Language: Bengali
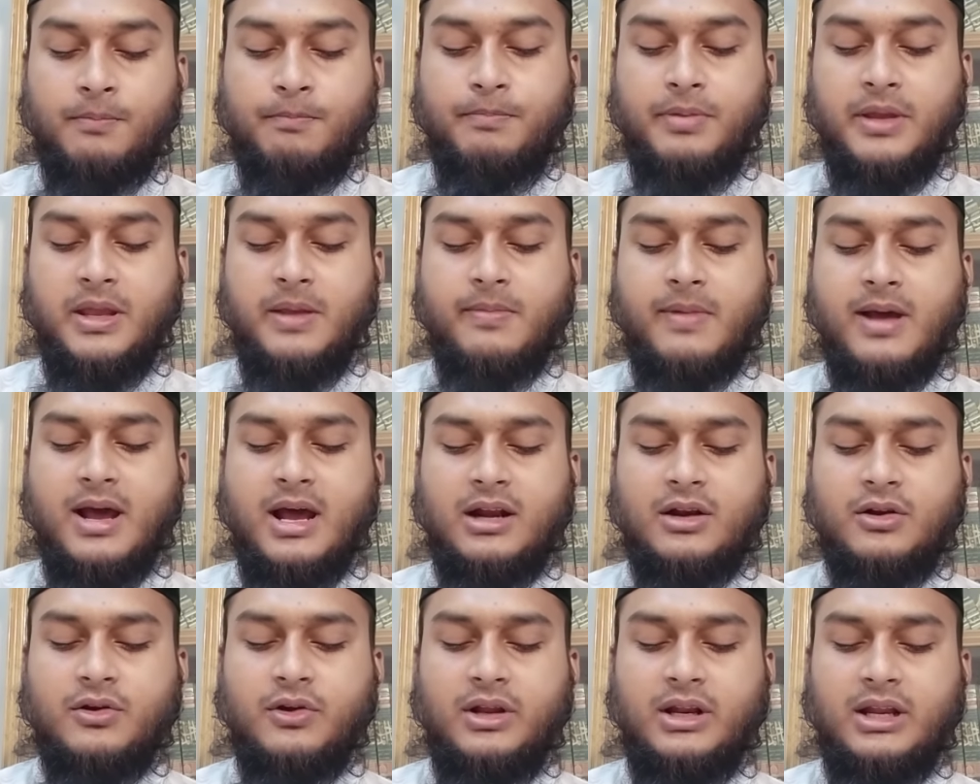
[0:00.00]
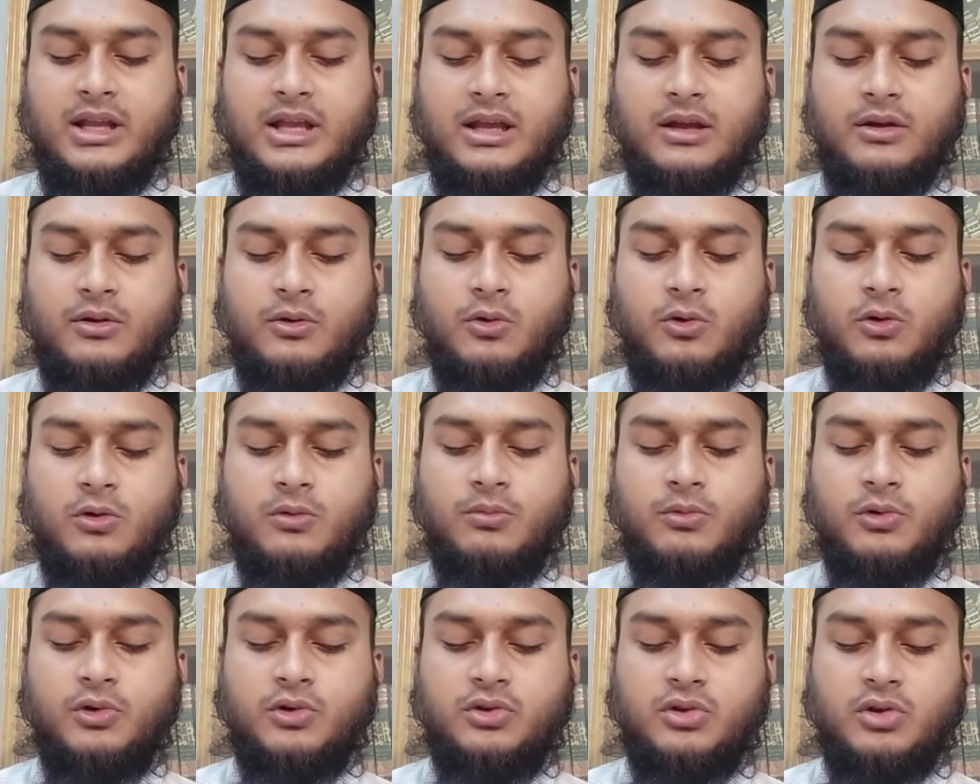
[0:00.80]
বিমার হইলে রোগ
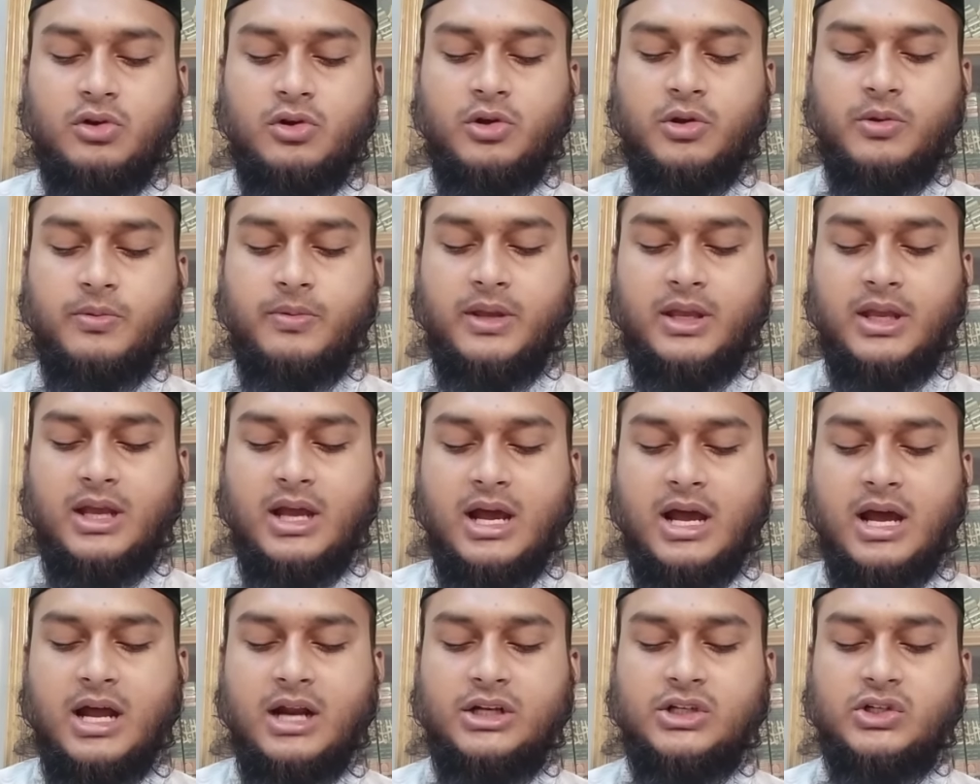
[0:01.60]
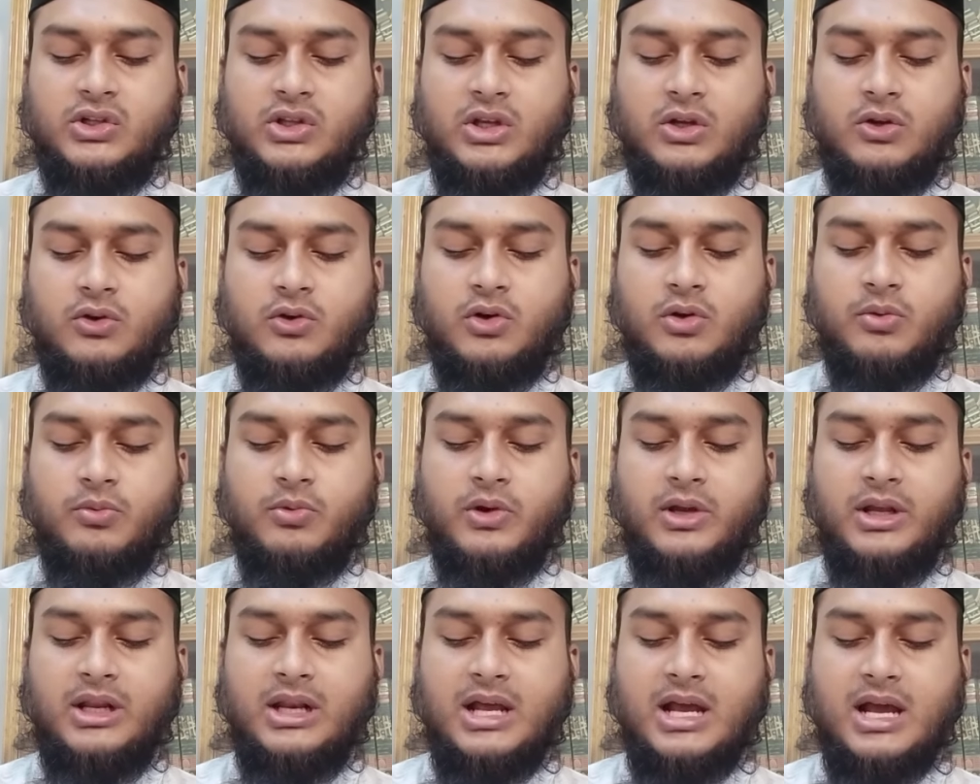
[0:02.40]
মুক্ত হইবে আর যদি কোনো
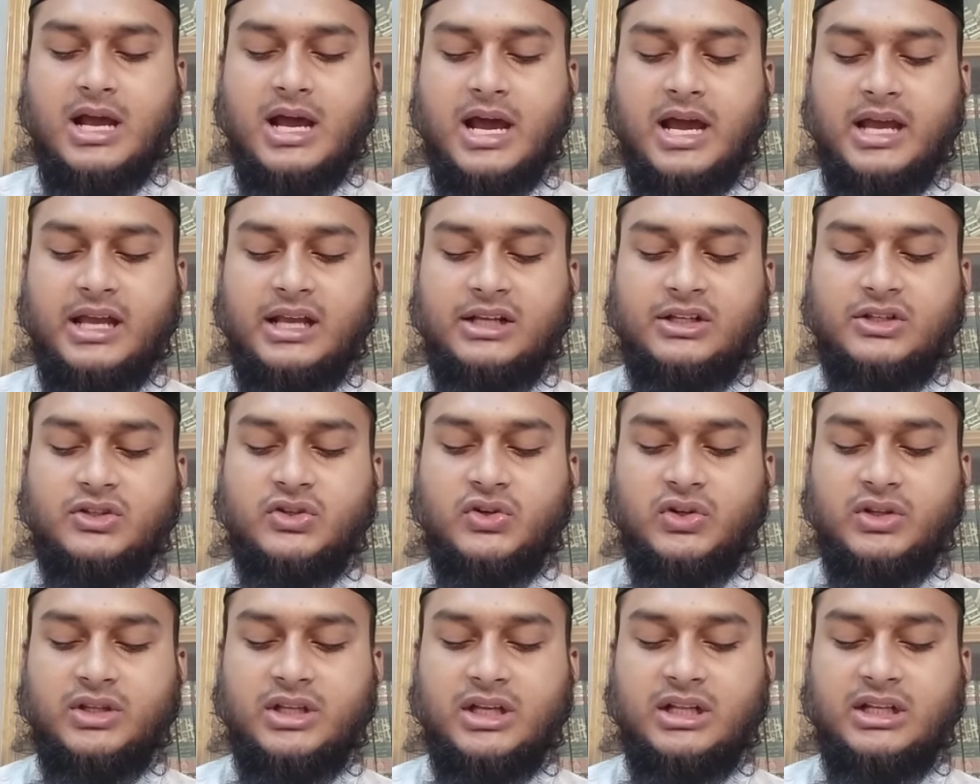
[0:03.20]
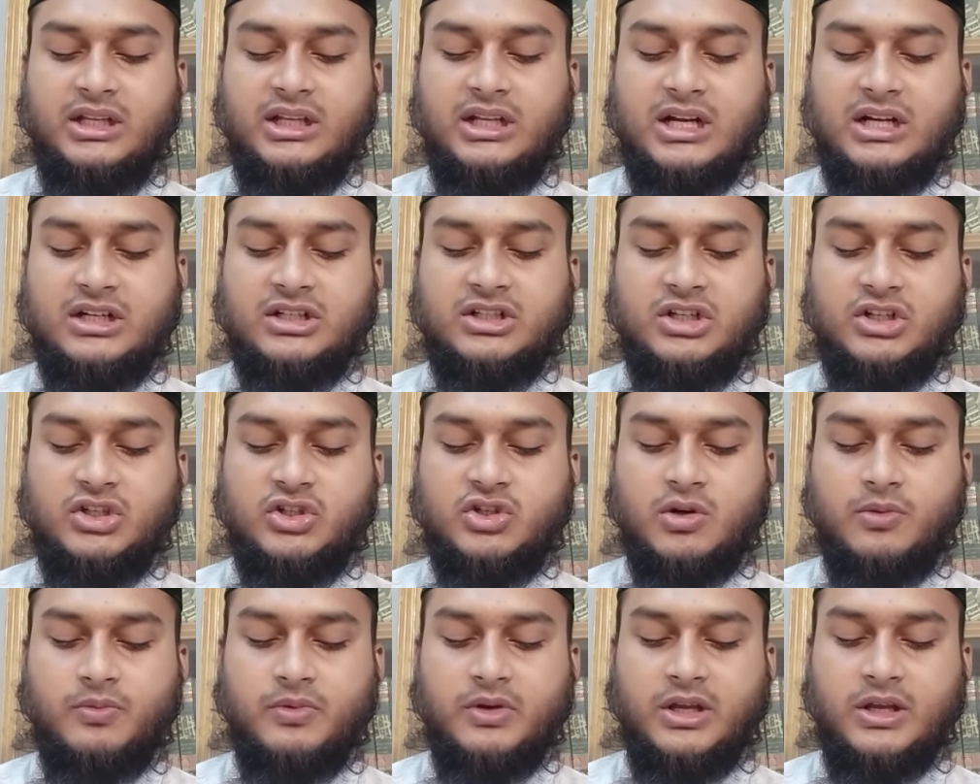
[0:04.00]
মহিলা হায়েস হইতে নিরাশের
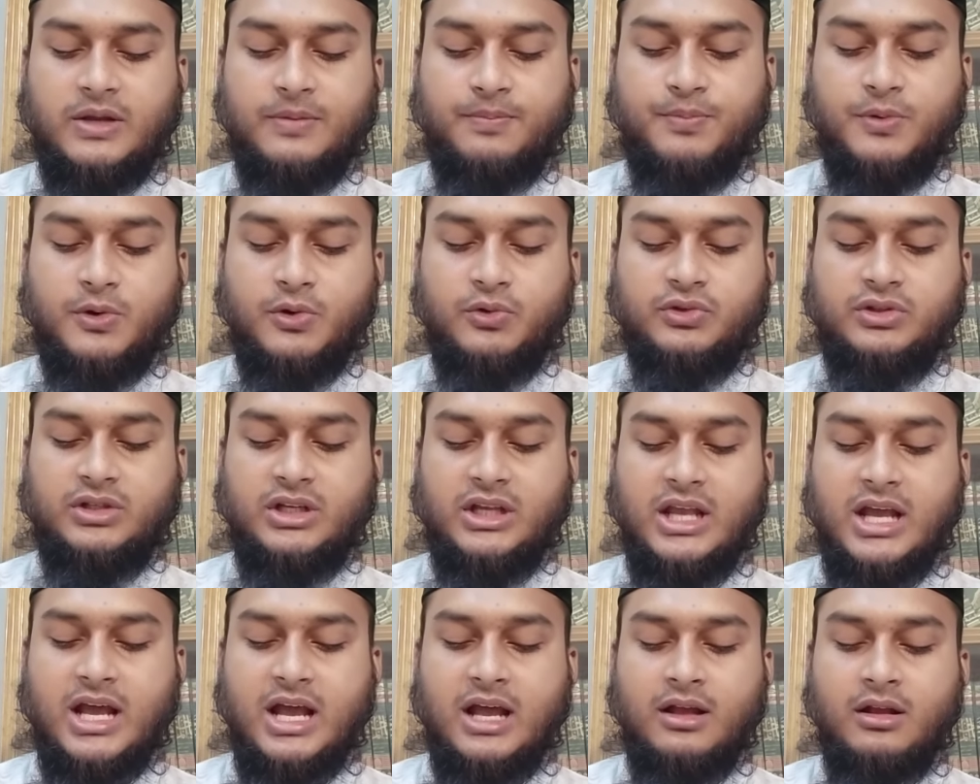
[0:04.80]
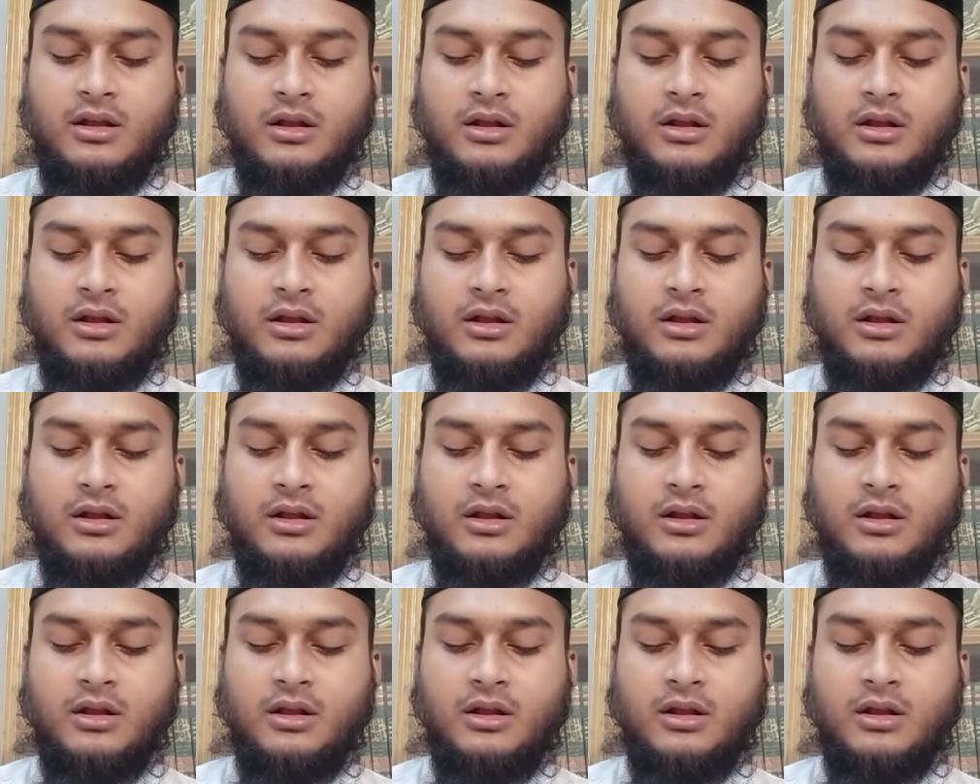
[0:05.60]
সময়ে পৌঁছিয়া